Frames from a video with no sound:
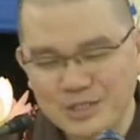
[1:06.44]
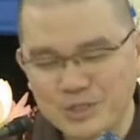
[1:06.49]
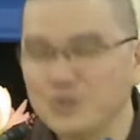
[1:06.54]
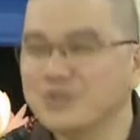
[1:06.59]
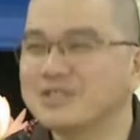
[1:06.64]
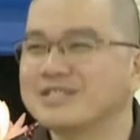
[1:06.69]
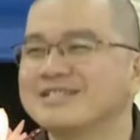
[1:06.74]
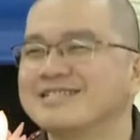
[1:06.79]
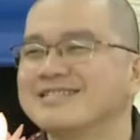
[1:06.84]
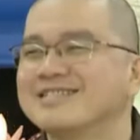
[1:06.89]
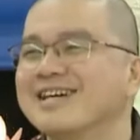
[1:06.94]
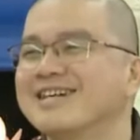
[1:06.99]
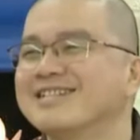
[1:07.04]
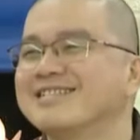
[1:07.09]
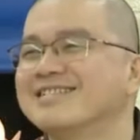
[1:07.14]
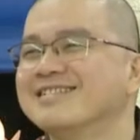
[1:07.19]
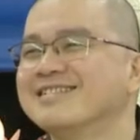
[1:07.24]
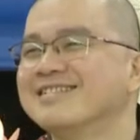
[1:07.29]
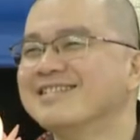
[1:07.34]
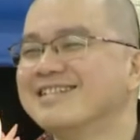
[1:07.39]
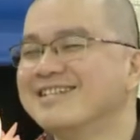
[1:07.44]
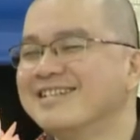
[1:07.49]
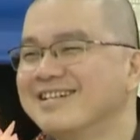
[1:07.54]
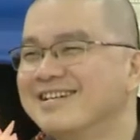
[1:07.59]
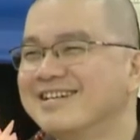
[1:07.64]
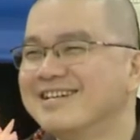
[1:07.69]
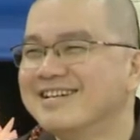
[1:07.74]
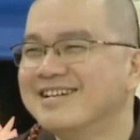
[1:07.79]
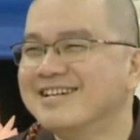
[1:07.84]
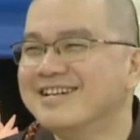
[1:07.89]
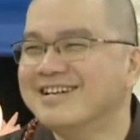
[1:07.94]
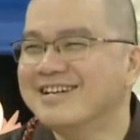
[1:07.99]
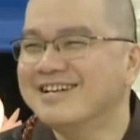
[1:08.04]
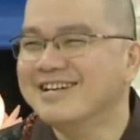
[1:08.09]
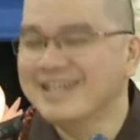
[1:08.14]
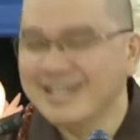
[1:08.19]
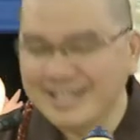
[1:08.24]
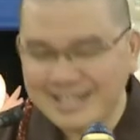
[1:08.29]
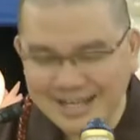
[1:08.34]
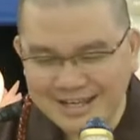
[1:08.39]
说实在的，
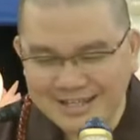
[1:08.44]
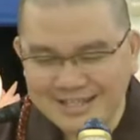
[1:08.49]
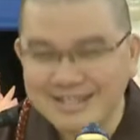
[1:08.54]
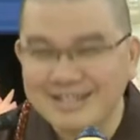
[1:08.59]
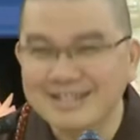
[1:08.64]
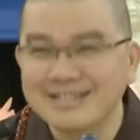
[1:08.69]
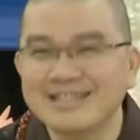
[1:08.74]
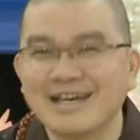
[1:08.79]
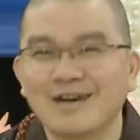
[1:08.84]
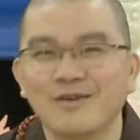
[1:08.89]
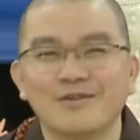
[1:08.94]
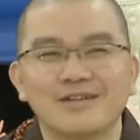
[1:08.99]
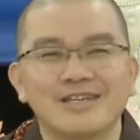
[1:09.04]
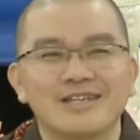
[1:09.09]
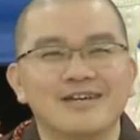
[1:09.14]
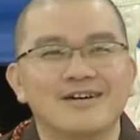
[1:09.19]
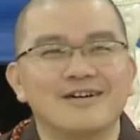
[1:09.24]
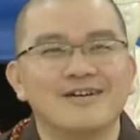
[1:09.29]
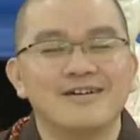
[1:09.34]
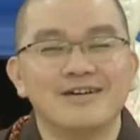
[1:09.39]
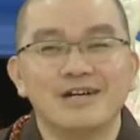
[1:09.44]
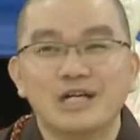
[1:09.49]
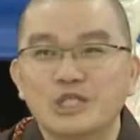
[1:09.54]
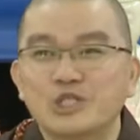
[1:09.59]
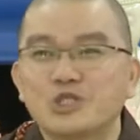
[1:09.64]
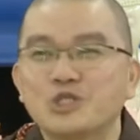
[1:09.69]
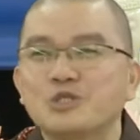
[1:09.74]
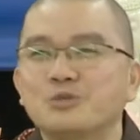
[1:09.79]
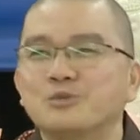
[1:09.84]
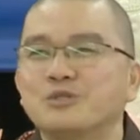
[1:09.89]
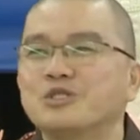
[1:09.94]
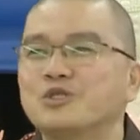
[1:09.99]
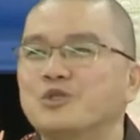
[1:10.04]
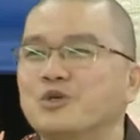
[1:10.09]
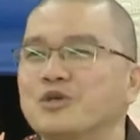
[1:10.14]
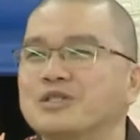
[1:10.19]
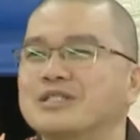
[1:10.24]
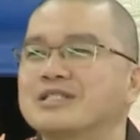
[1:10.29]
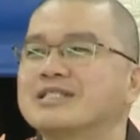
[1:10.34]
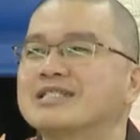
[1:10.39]
像这个道理哦，中风
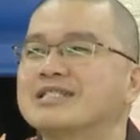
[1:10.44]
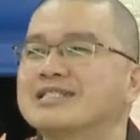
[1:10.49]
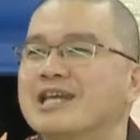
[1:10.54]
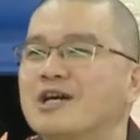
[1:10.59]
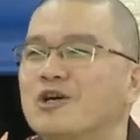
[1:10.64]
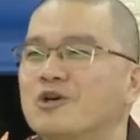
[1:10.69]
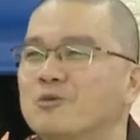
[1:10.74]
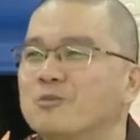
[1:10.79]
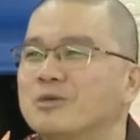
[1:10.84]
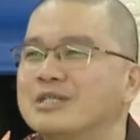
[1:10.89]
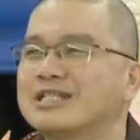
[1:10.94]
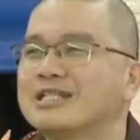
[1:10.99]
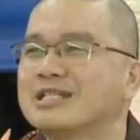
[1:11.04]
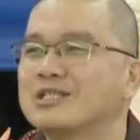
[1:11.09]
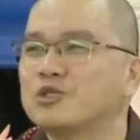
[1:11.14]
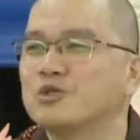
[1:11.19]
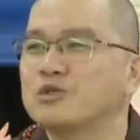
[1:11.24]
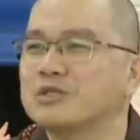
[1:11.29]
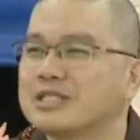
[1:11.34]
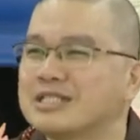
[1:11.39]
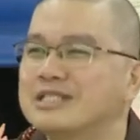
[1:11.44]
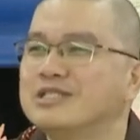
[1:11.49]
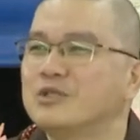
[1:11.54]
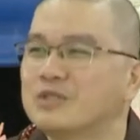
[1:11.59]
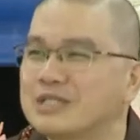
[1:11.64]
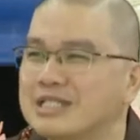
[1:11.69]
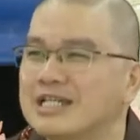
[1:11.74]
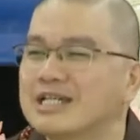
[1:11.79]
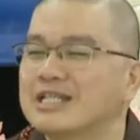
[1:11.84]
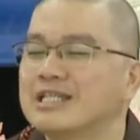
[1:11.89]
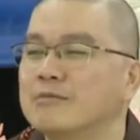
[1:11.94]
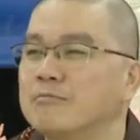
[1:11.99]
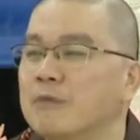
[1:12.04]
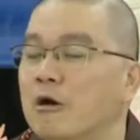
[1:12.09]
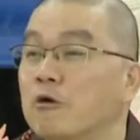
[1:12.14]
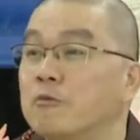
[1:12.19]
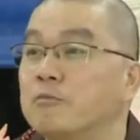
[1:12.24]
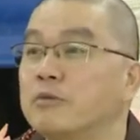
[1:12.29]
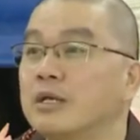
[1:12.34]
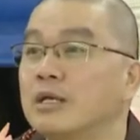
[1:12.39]
果实知道我们这个众生有这个的
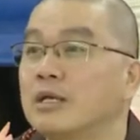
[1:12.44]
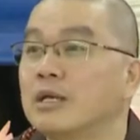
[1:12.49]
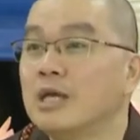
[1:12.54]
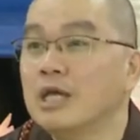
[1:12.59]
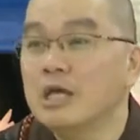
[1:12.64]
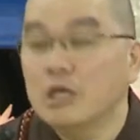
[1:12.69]
毛病。